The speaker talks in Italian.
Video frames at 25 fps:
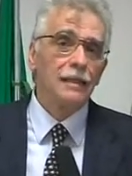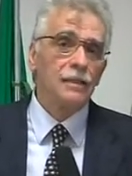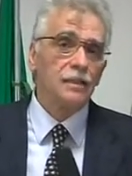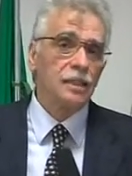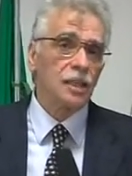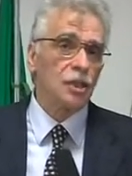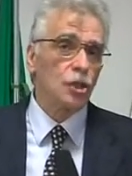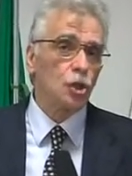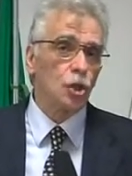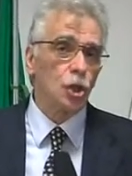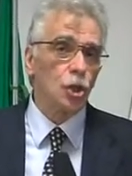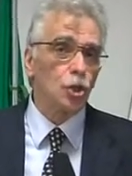
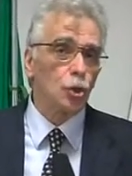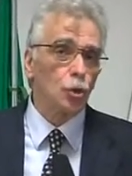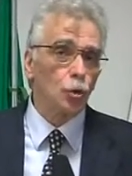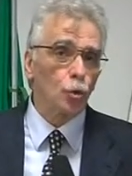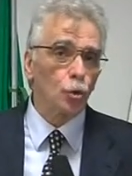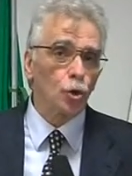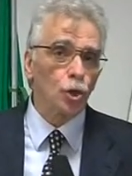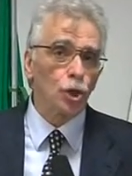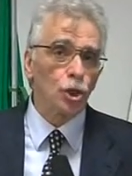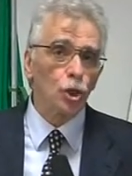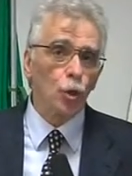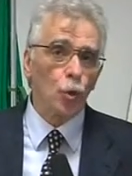
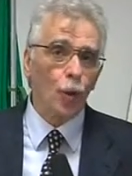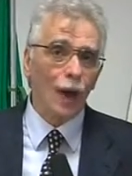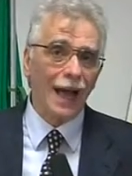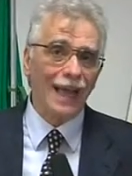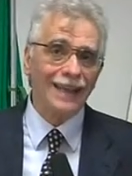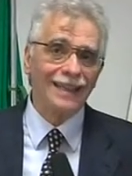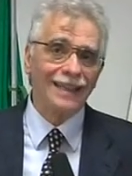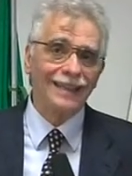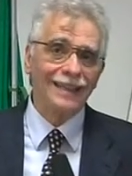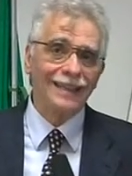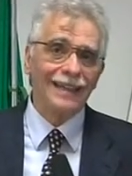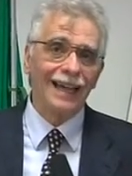
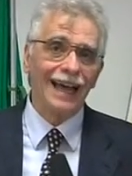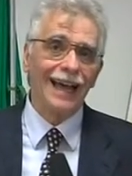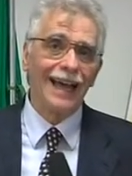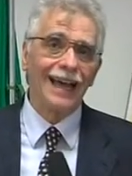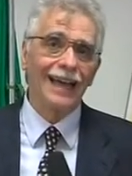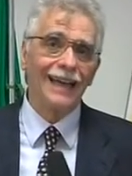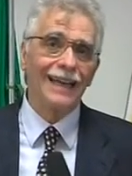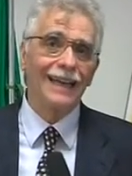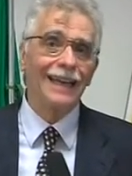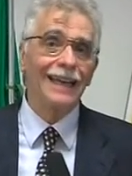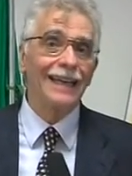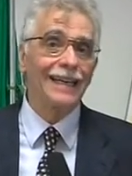
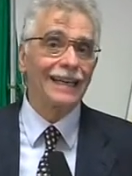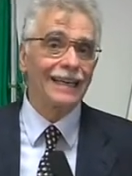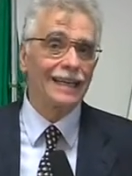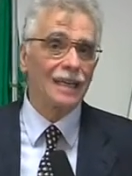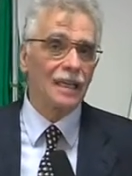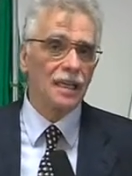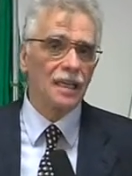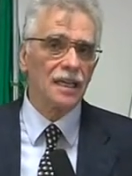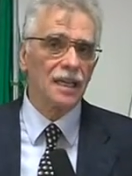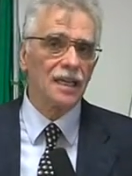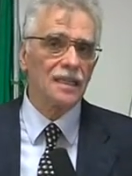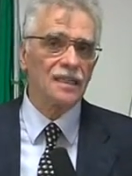350 le
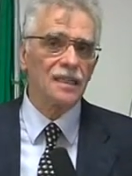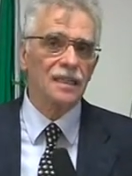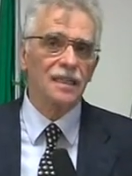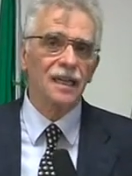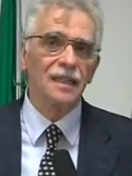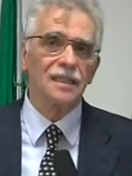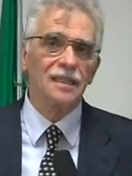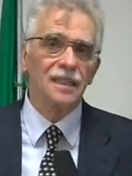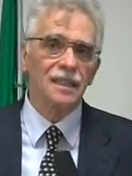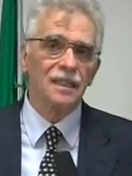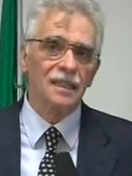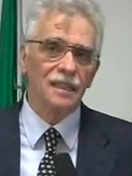
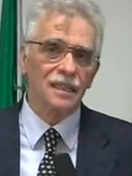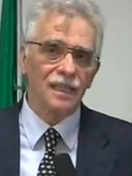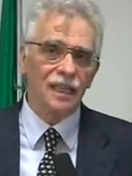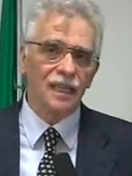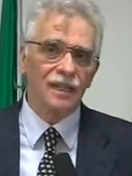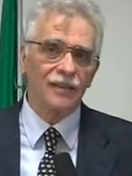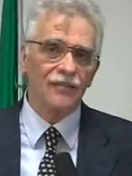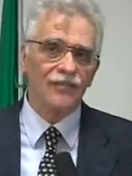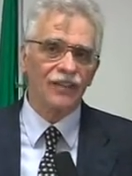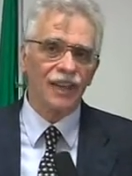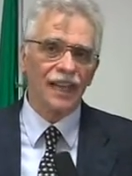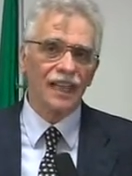richieste di
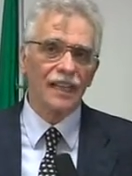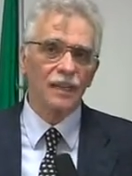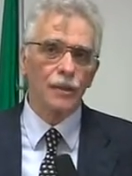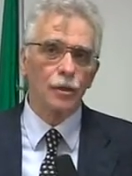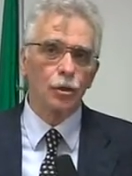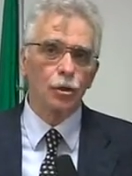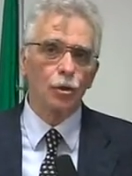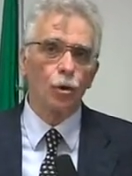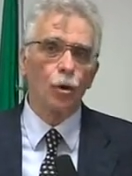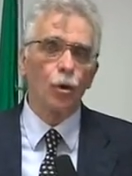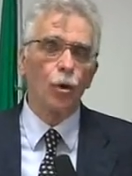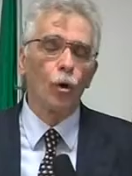
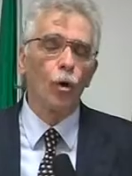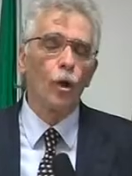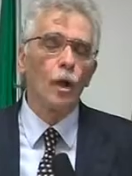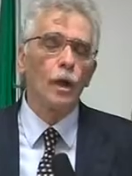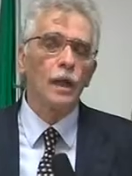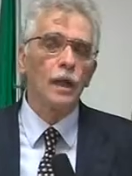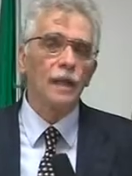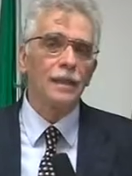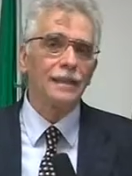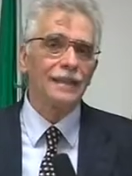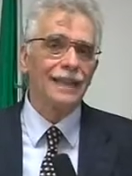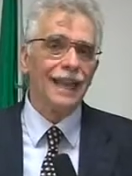intervento
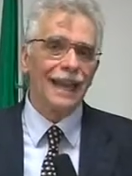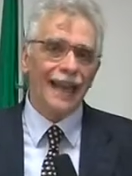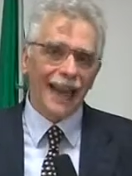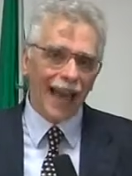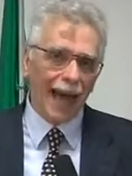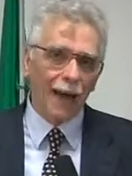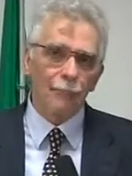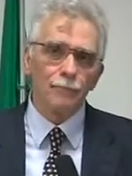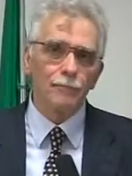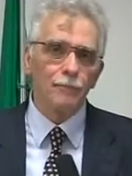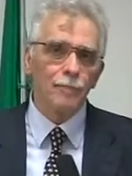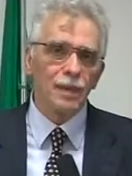
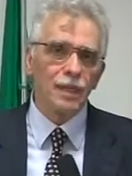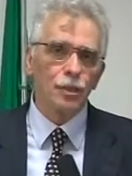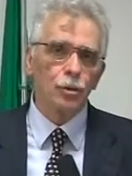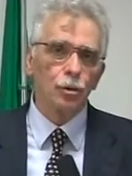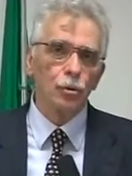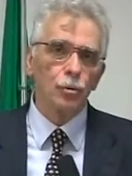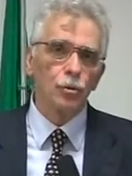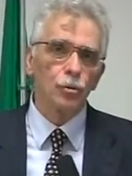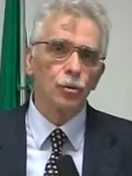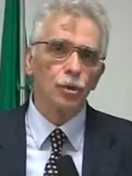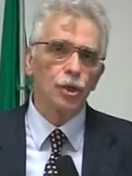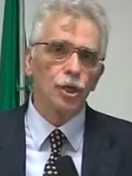
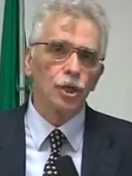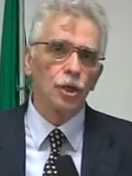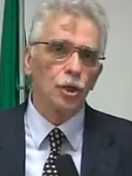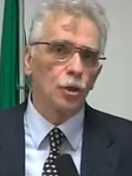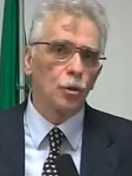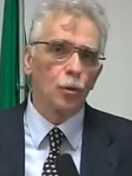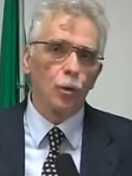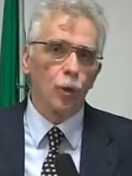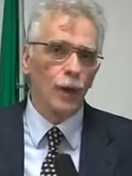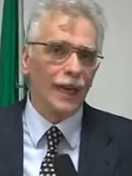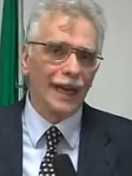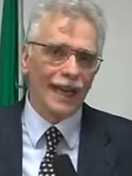nell'ambito di
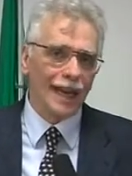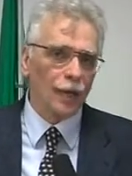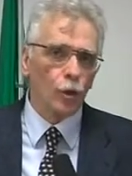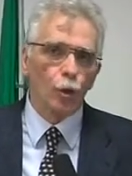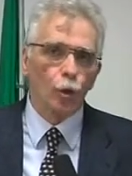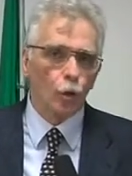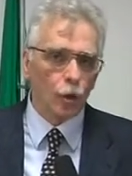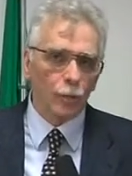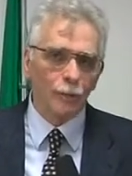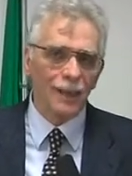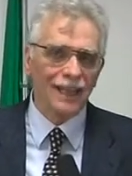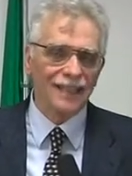quella
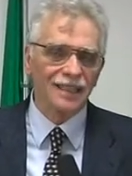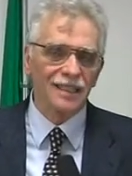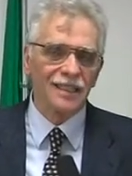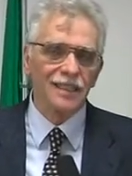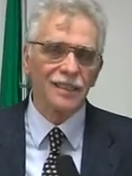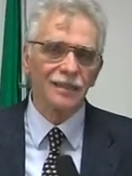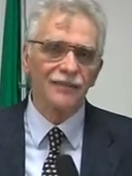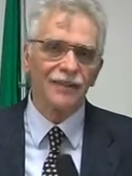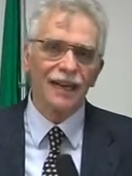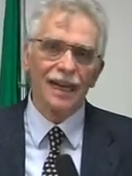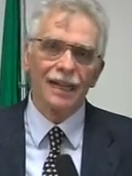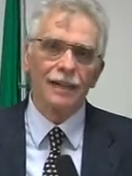
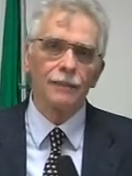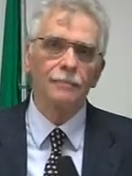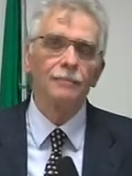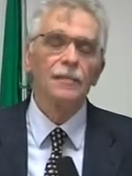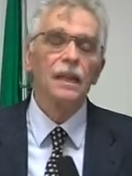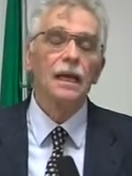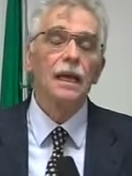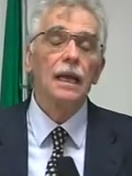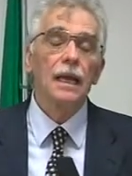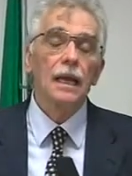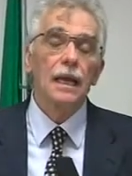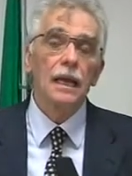normativa
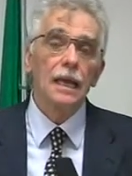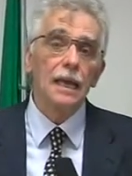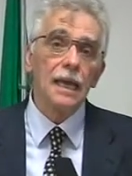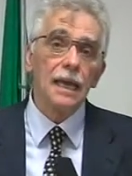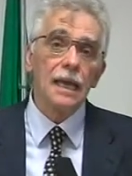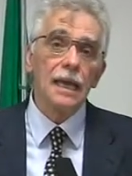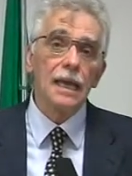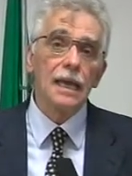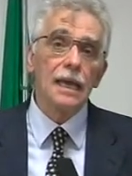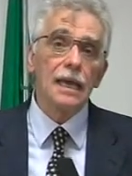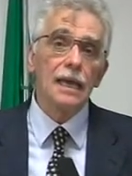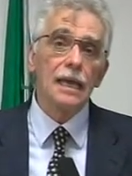
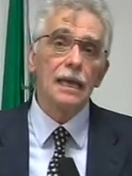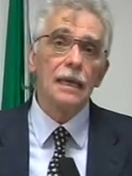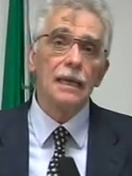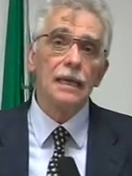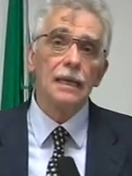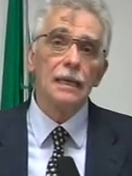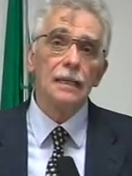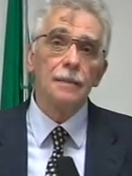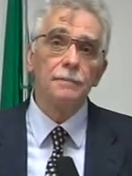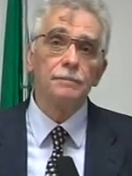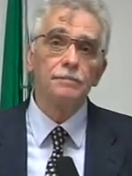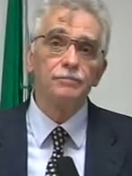e
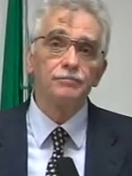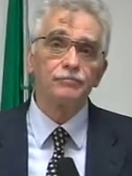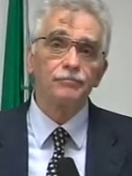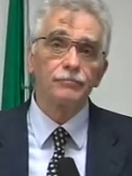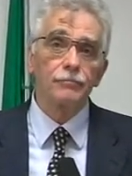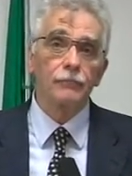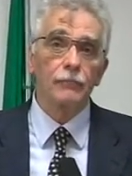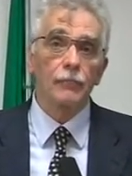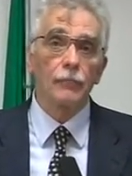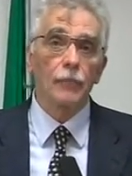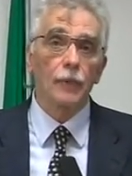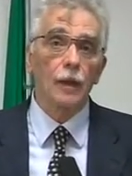
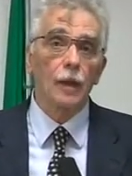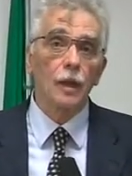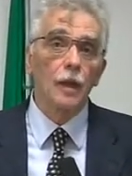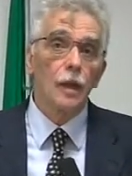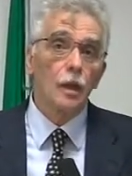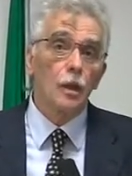ehm,